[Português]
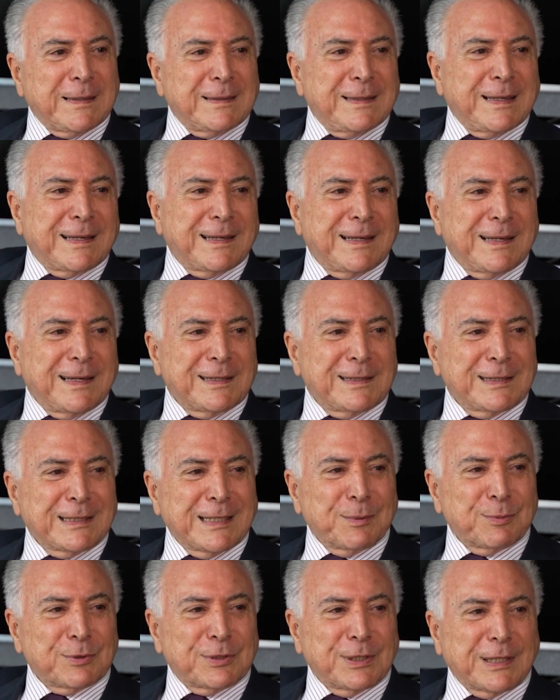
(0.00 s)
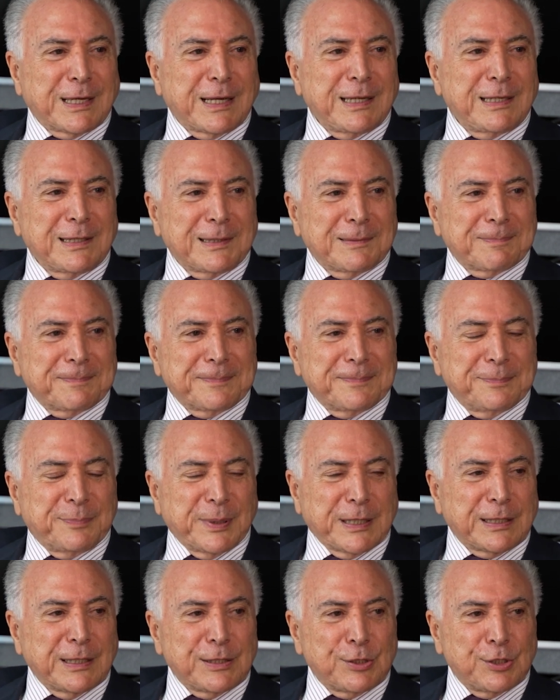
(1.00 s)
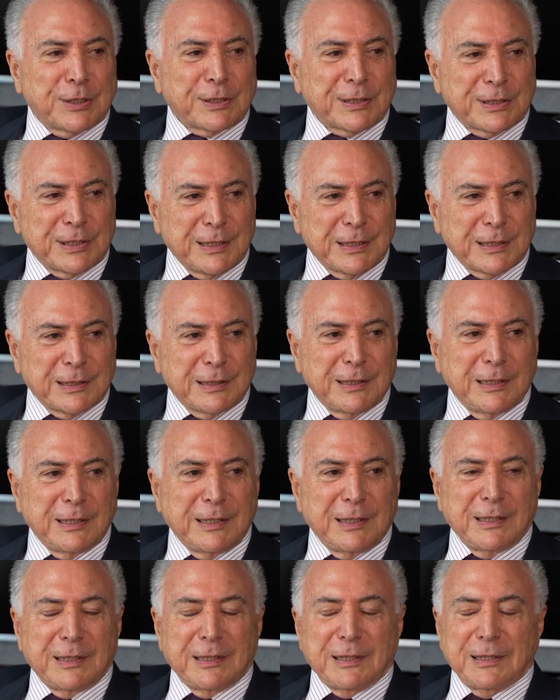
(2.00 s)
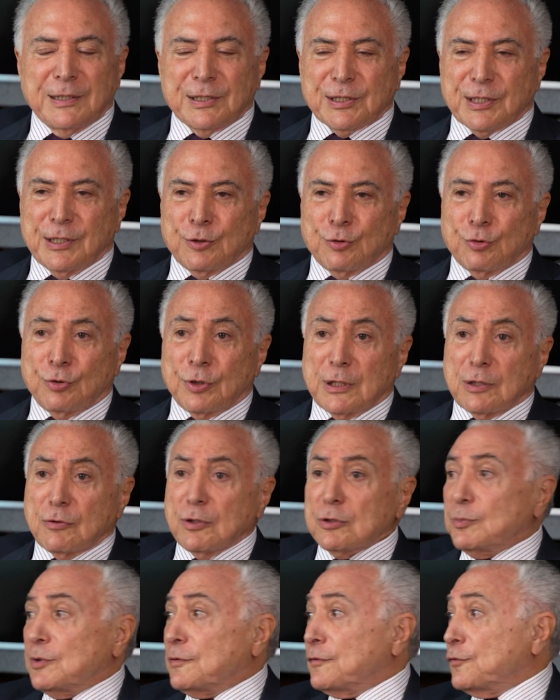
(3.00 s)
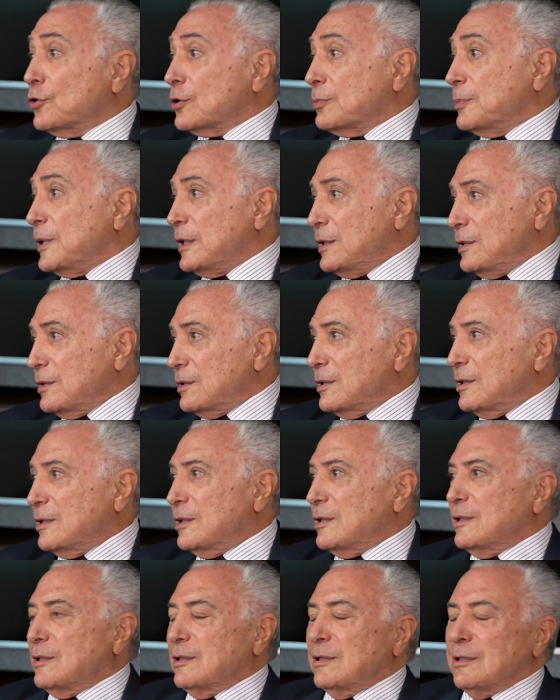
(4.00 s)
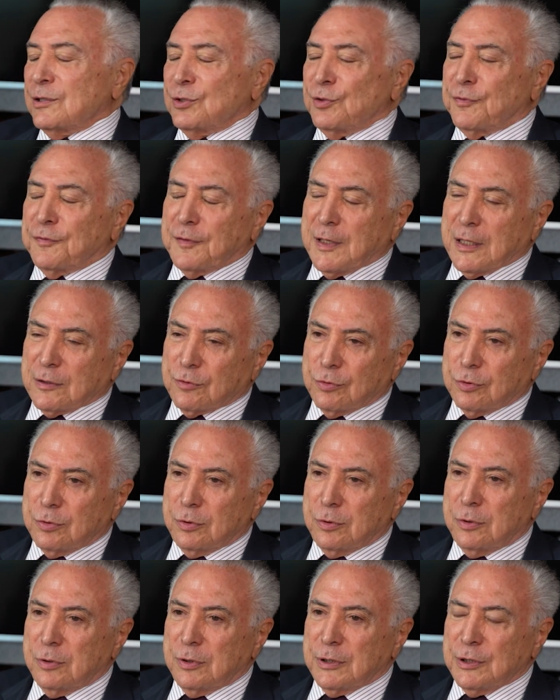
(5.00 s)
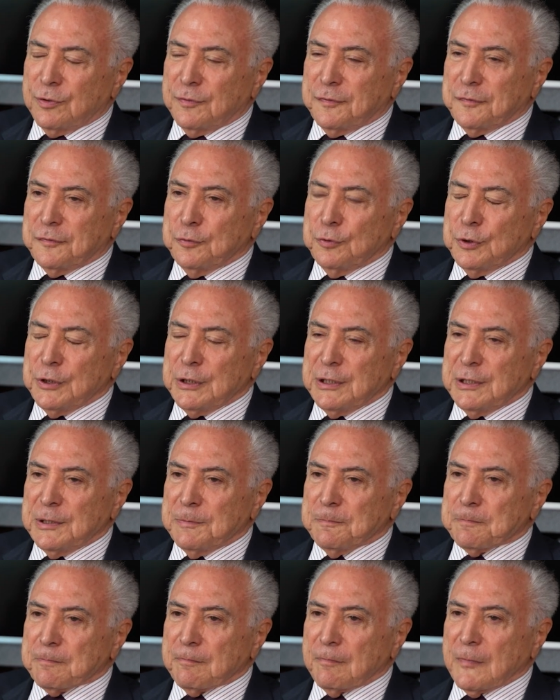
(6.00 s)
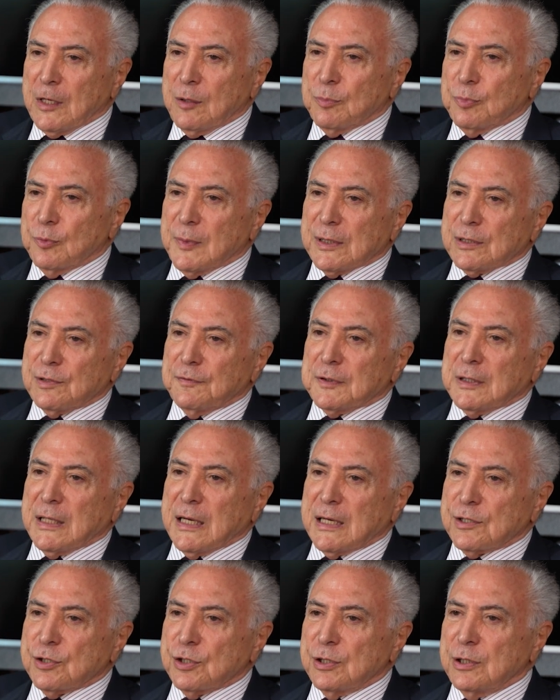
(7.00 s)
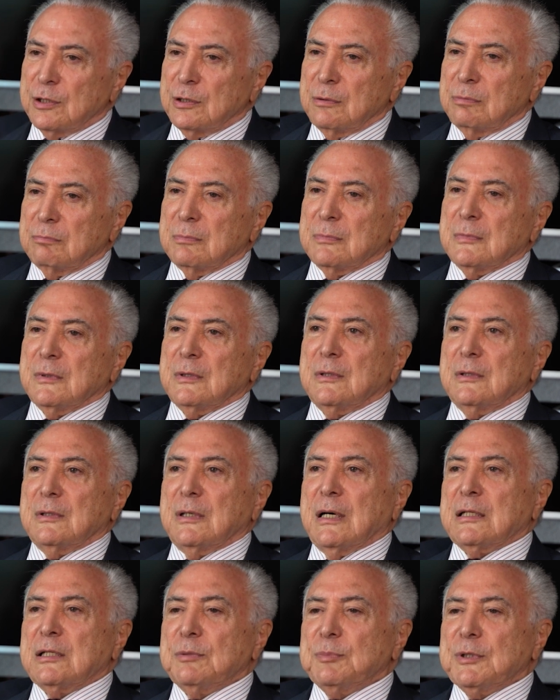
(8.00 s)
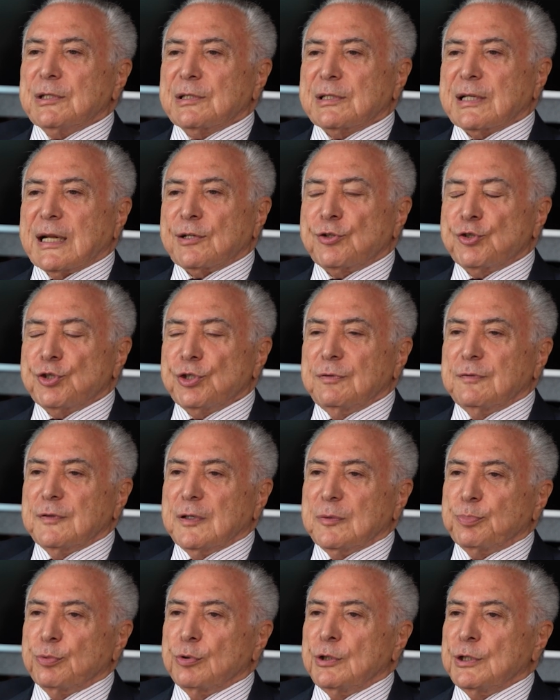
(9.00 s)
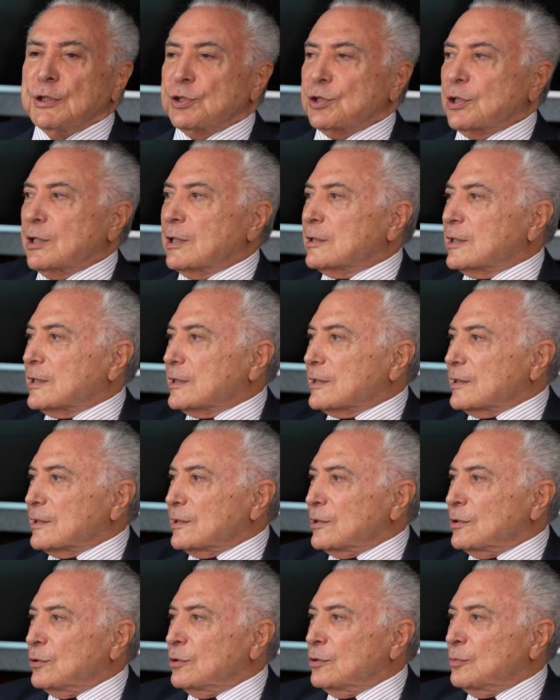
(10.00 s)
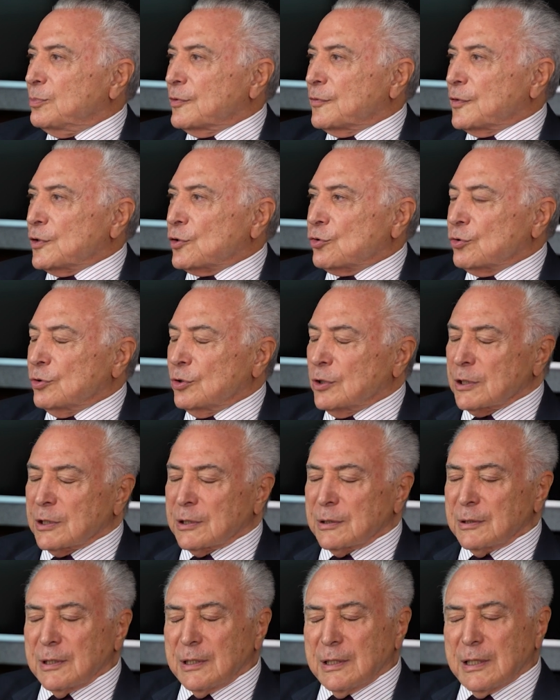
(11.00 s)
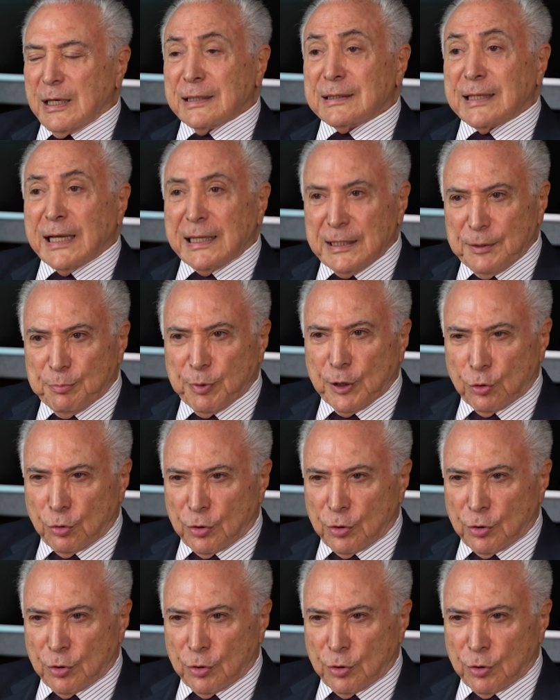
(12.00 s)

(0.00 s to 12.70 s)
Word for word: da, digamos, de quem pretendia ser escritor. E quando me formei, eh, de fato, eu fui por uma atividade administrativa política. Né? O professor a Calipa